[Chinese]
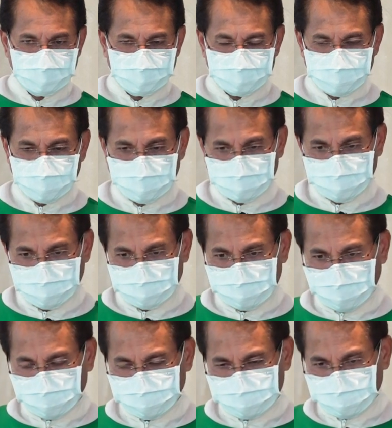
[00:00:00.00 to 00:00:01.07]
所以，
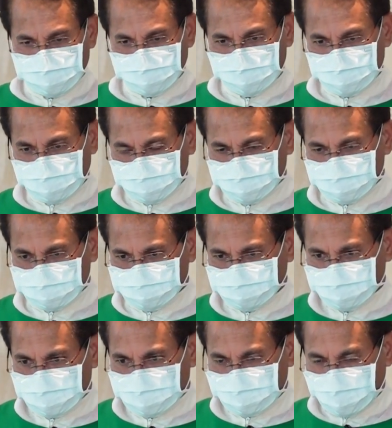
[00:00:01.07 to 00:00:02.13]
要成为宗徒，
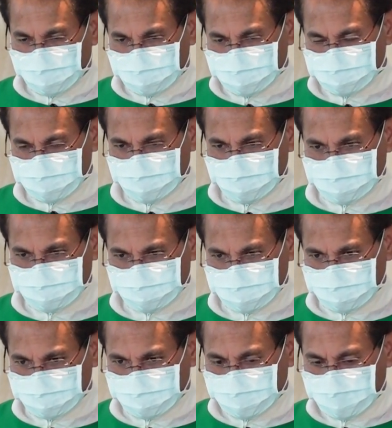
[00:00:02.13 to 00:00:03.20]
要跟随耶稣基
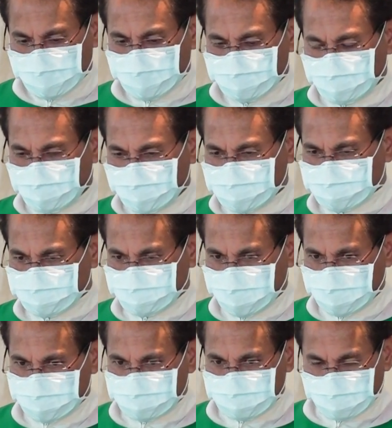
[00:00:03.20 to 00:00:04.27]
督。我们是
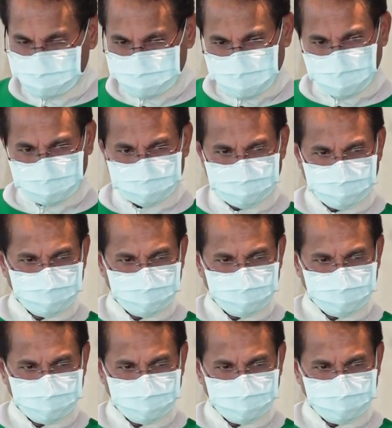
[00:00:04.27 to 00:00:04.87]
被召教，